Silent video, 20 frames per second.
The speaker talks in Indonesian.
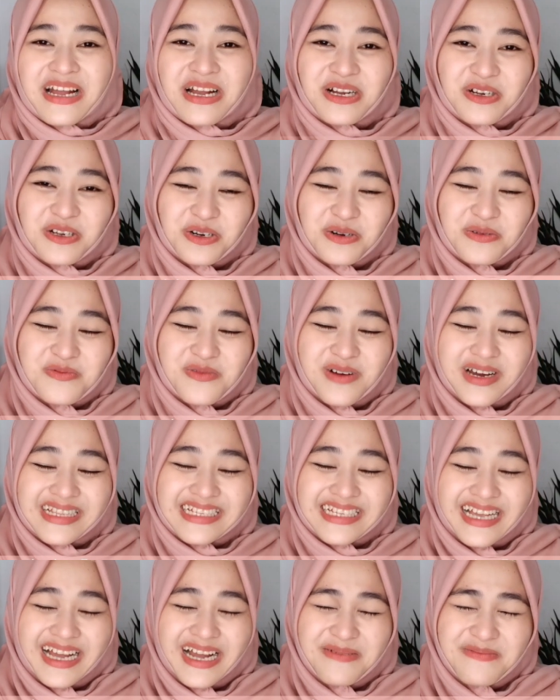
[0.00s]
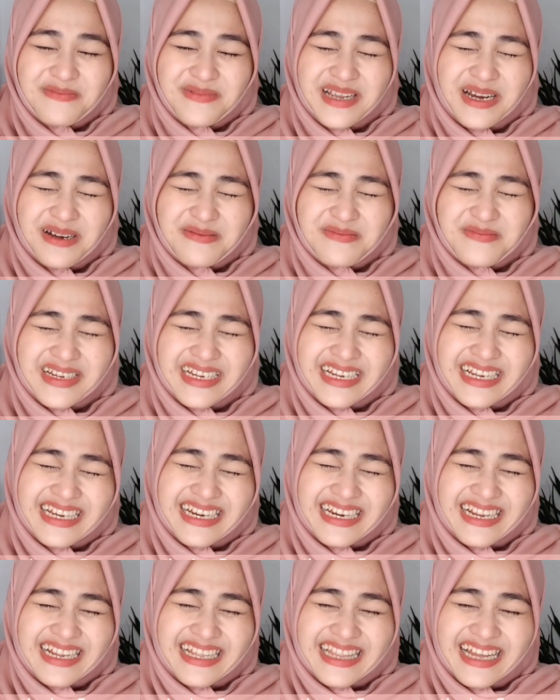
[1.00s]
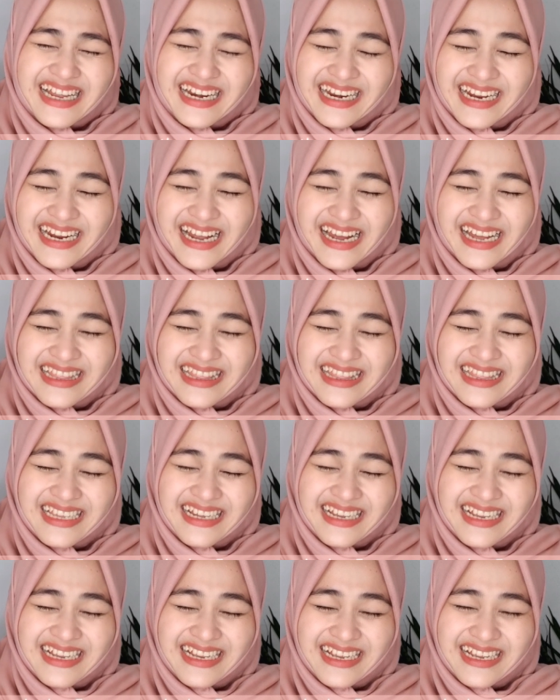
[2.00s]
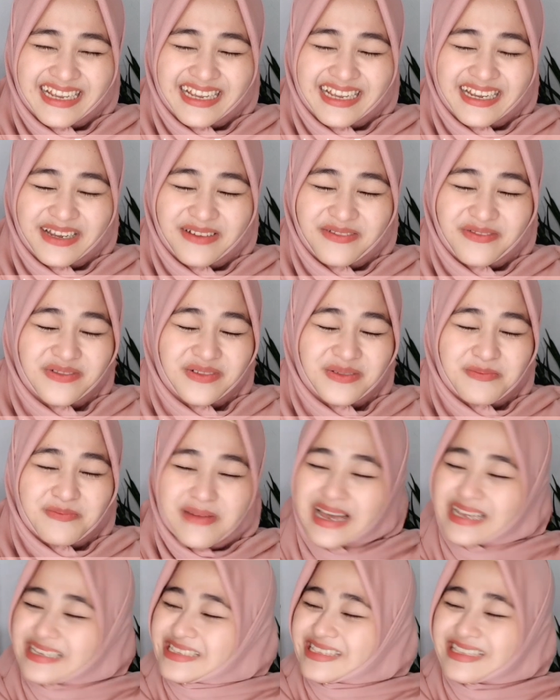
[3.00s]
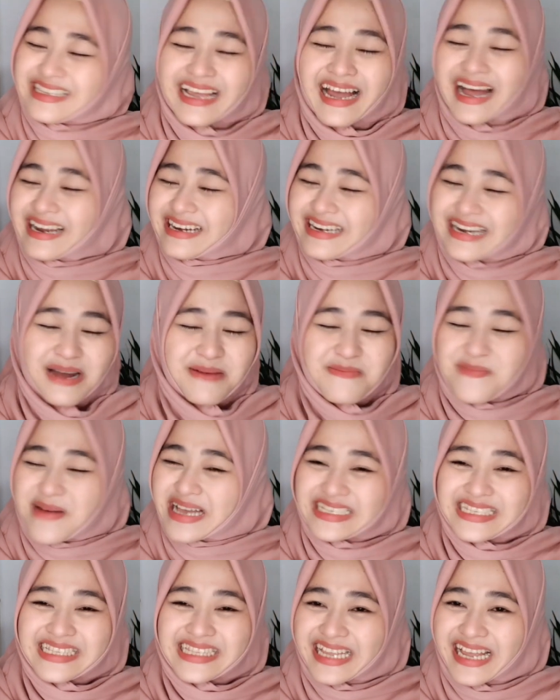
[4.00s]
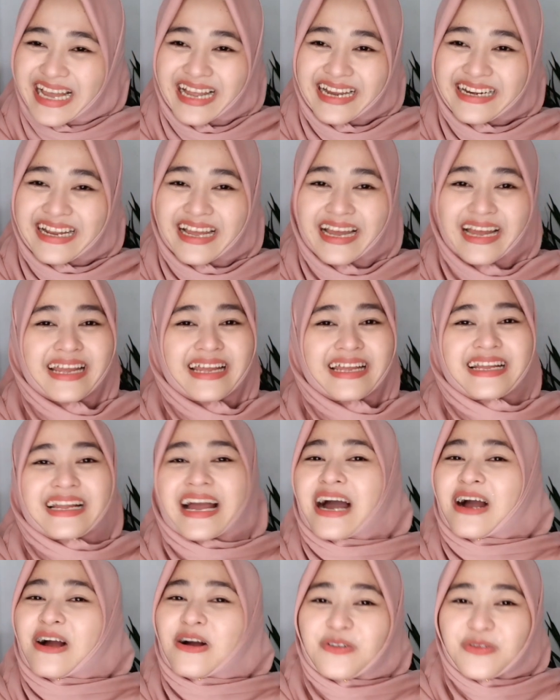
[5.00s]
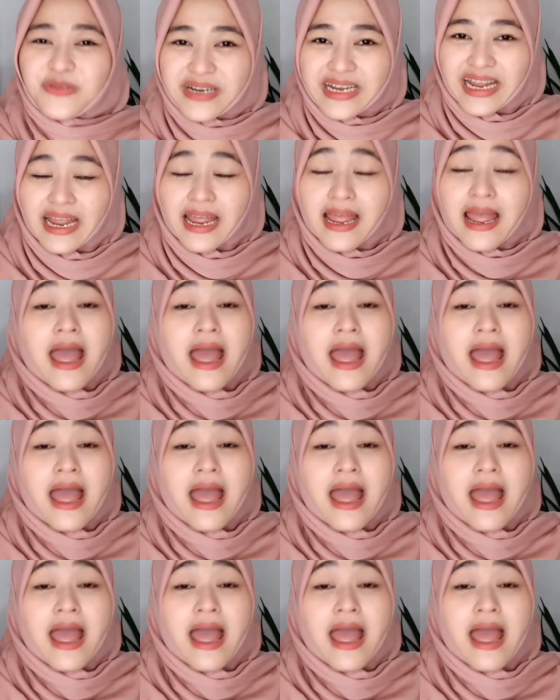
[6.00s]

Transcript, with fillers: grup WhatsApp yang bikin kita negatif. Pasti ada, pasti ada. Ngaku deh,